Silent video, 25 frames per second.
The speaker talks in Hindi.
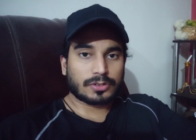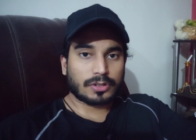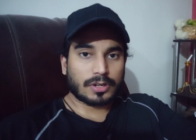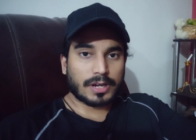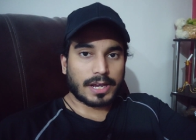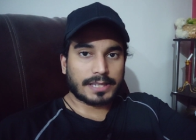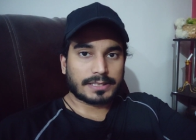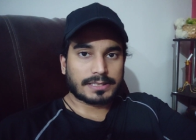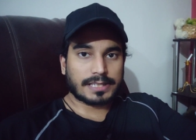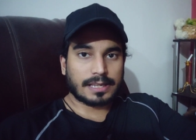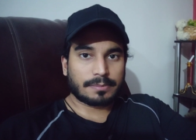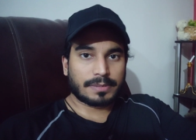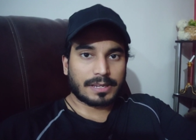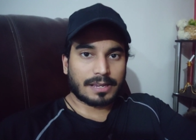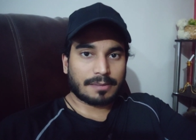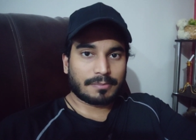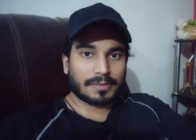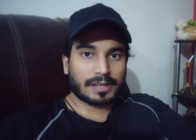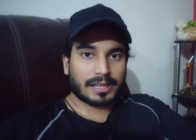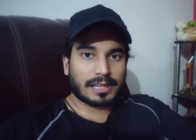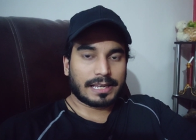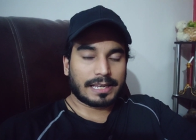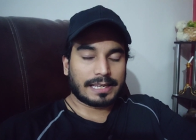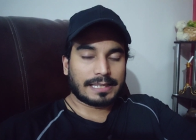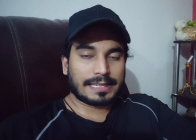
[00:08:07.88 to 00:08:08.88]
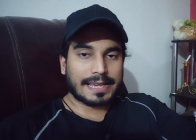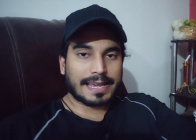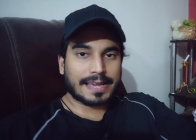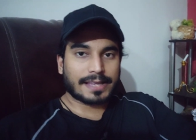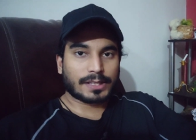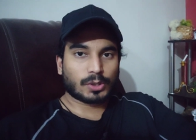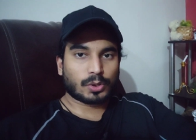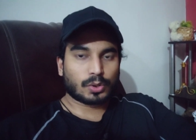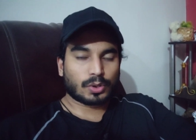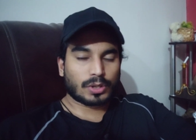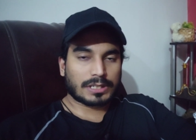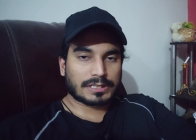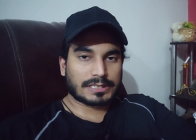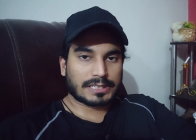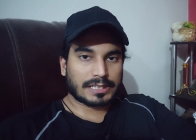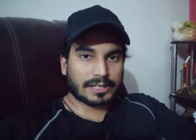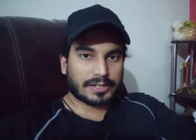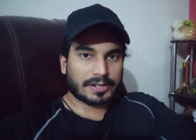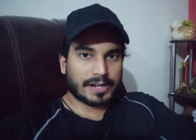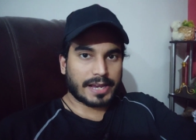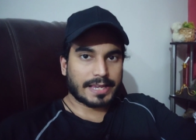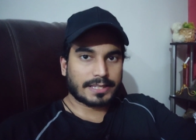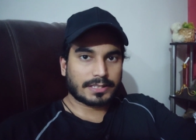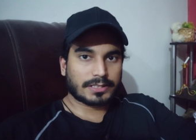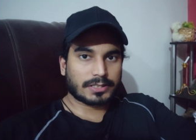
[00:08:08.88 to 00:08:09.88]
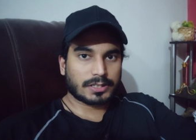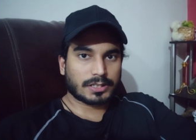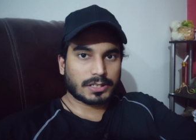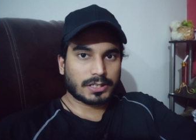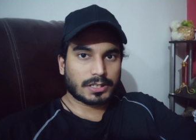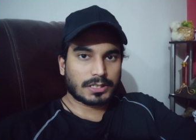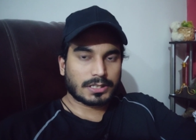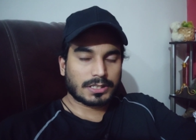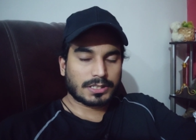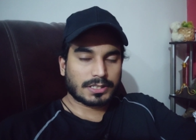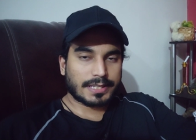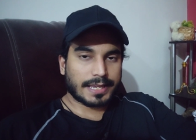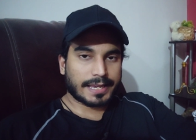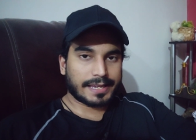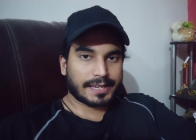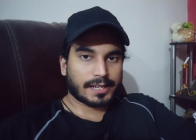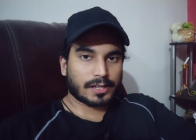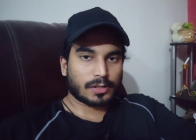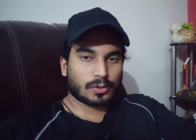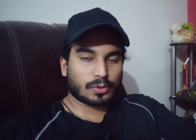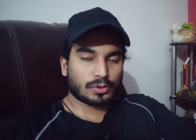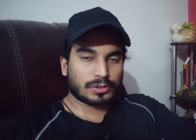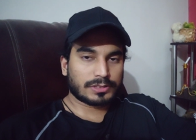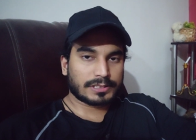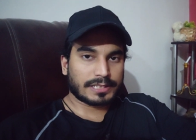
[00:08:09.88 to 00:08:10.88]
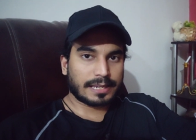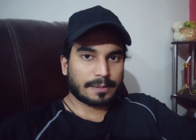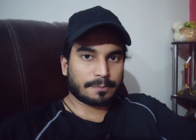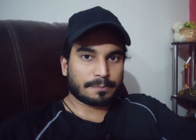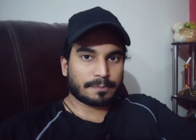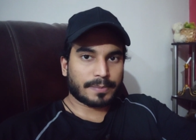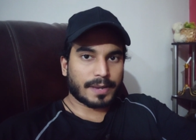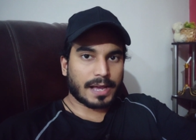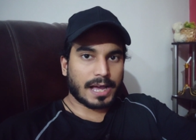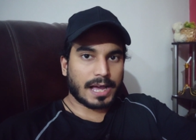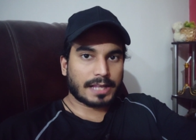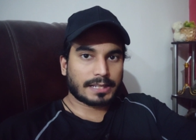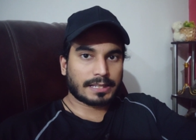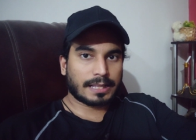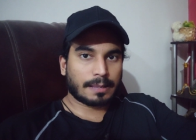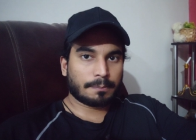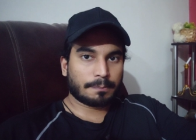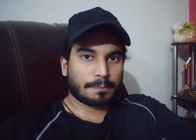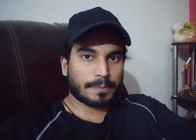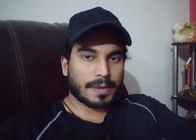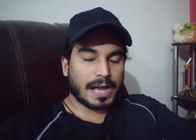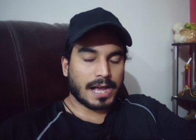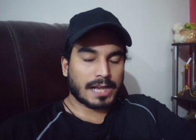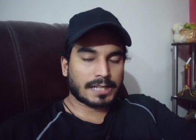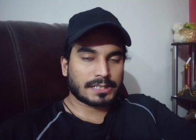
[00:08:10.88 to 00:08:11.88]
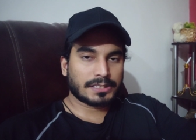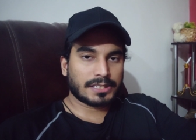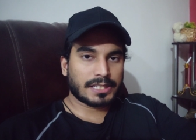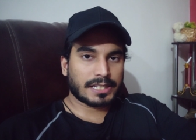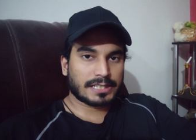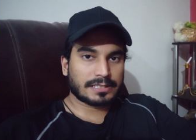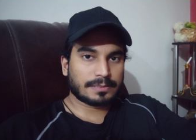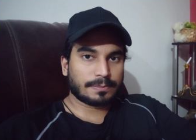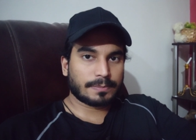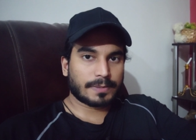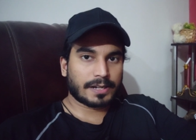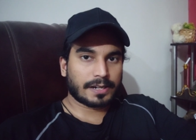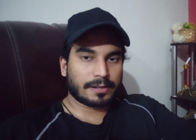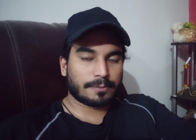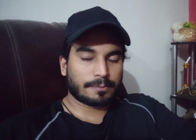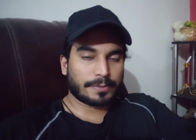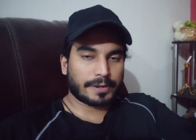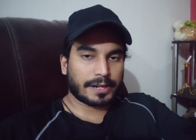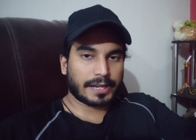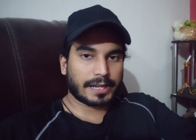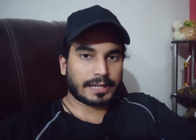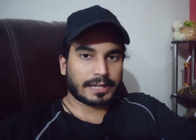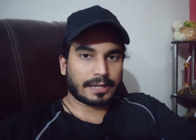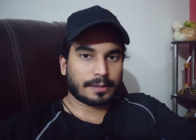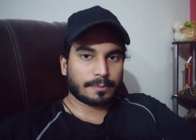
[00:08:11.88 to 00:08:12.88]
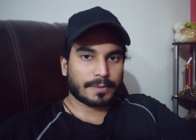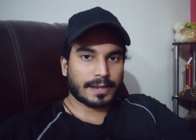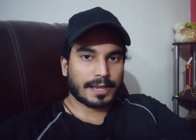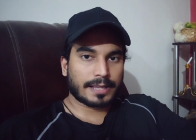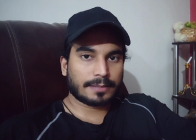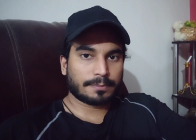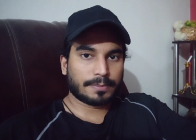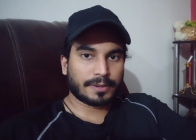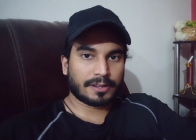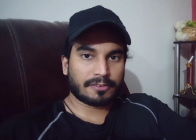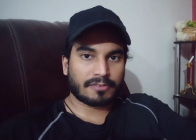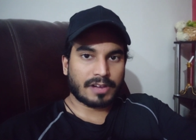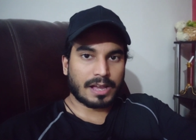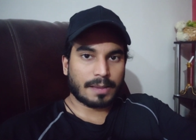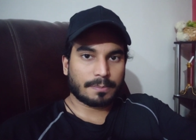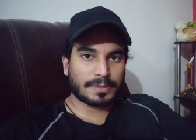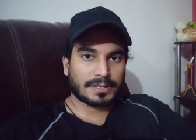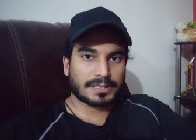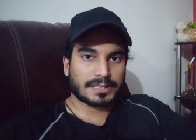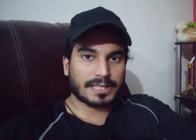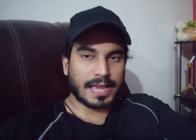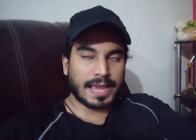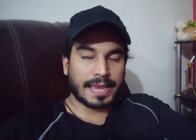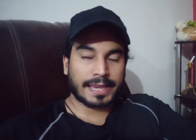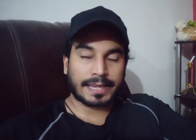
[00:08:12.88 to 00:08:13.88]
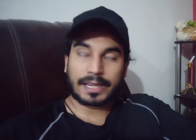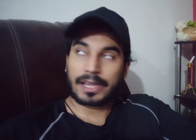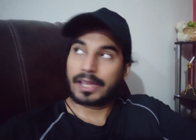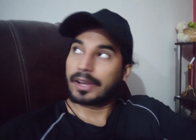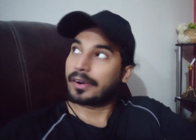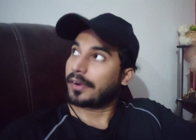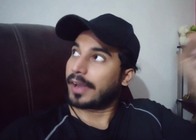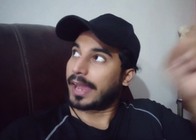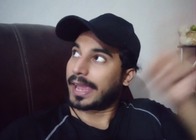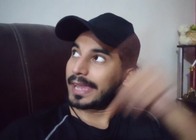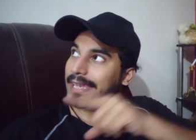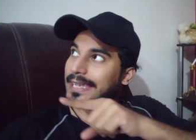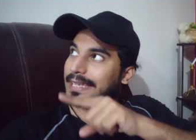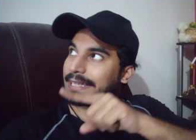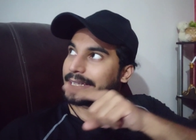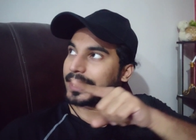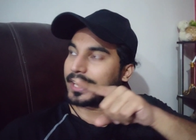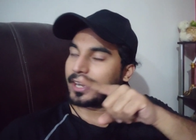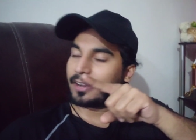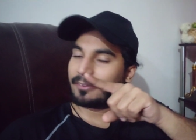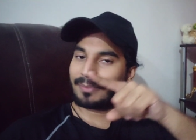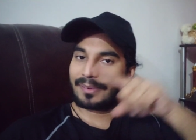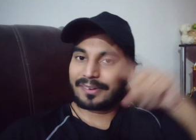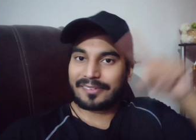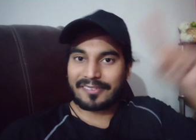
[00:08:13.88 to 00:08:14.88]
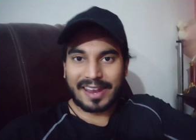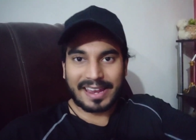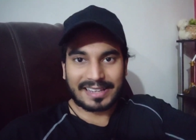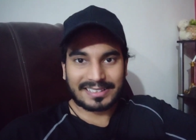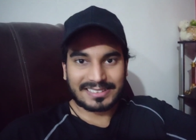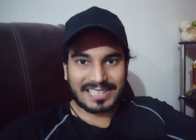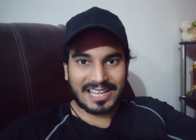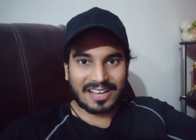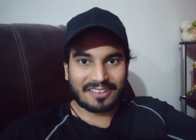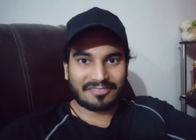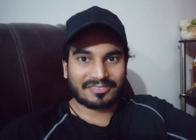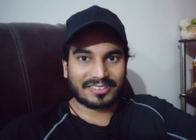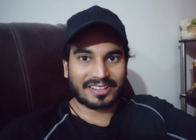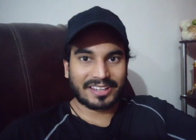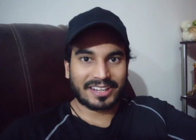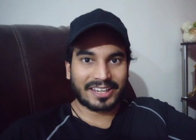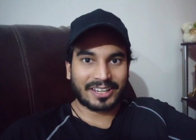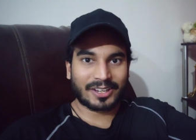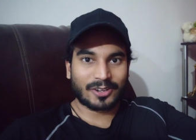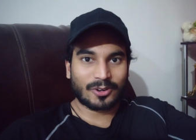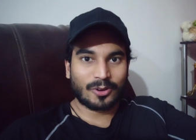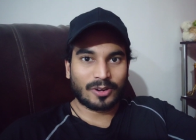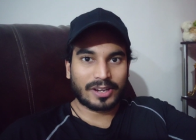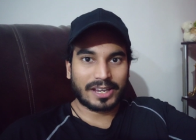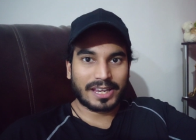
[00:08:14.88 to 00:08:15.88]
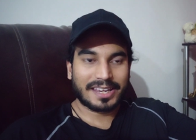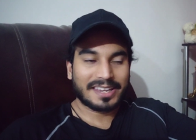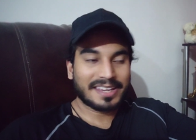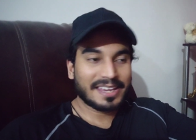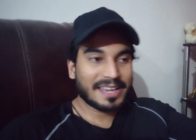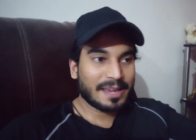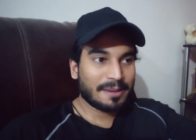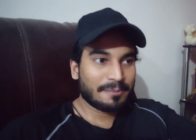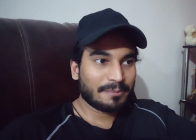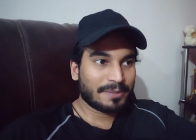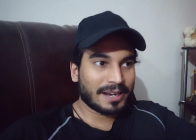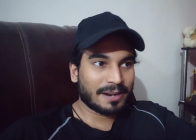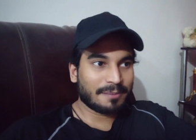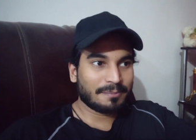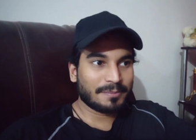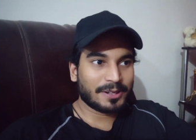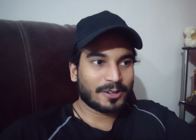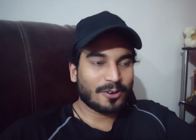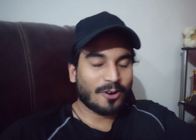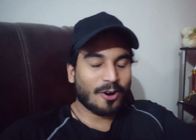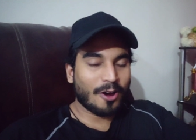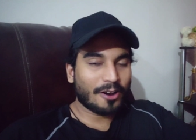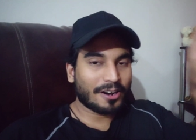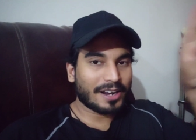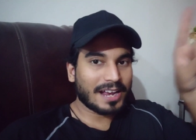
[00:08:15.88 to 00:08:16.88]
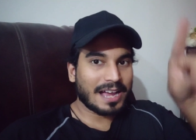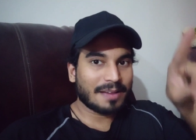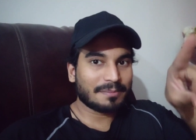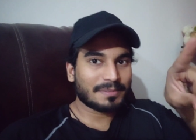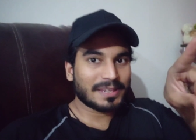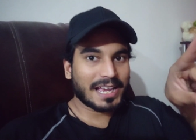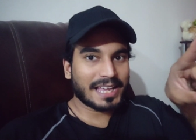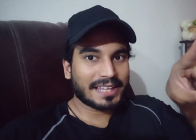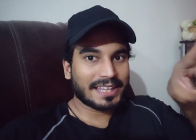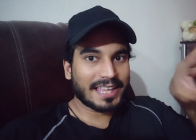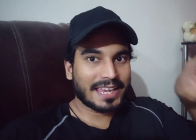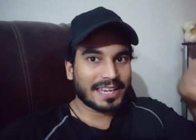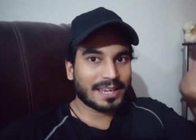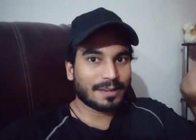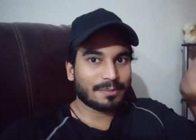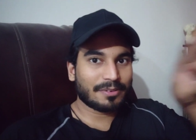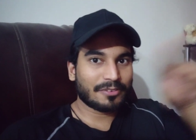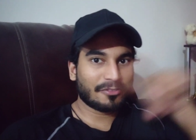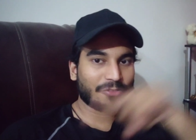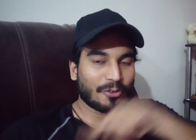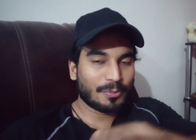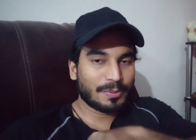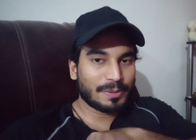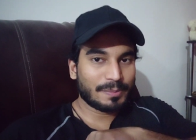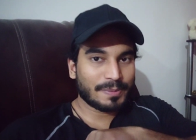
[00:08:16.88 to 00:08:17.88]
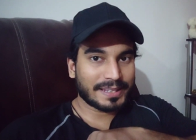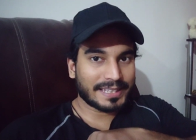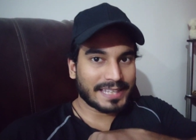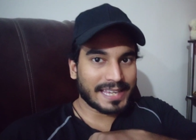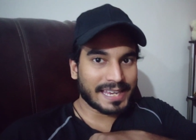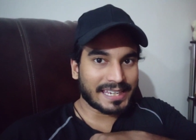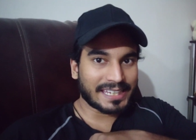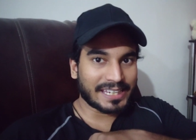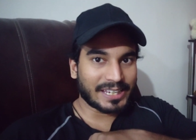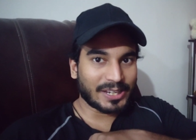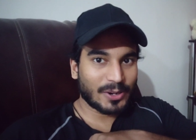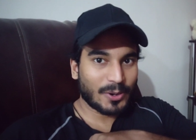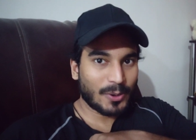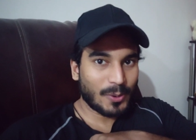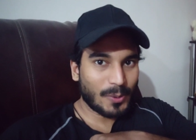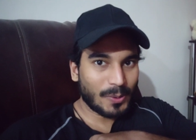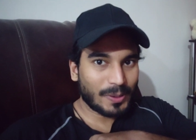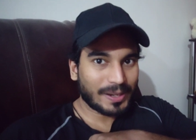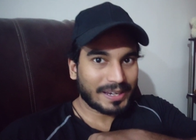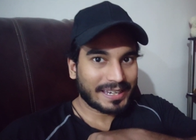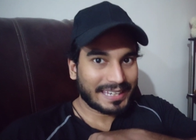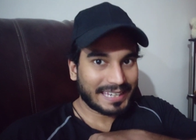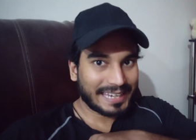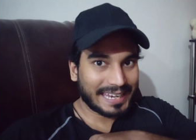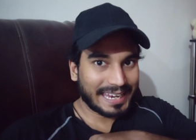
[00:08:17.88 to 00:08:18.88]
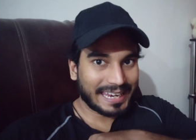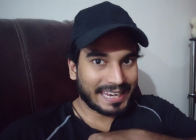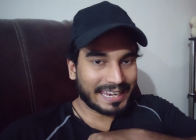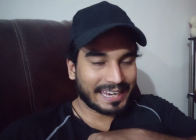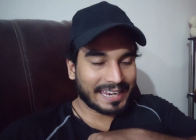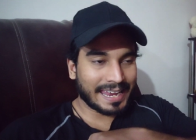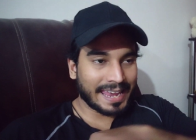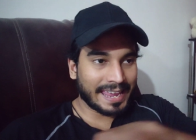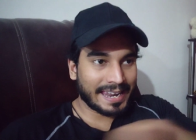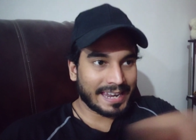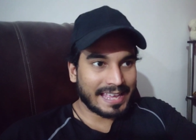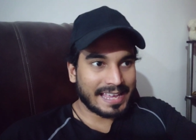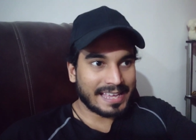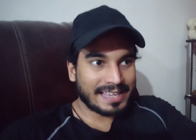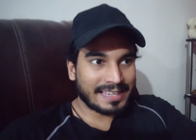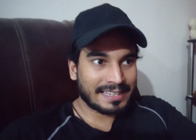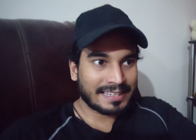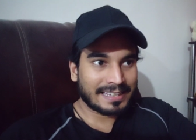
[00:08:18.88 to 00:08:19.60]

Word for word: सो so गाइस अभी हमने ले लिया है थोड़ा सा रेस्ट सही है उसके बाद हम पाँच दस मिनट ब्रेक के बाद फिर वापस आएंगे रैक की तरफ फिर रैक साफ़ करेंगे ओके फिर अम्मी को और काम याद आएंगे फिर वो भी बताएंगी ओके है ना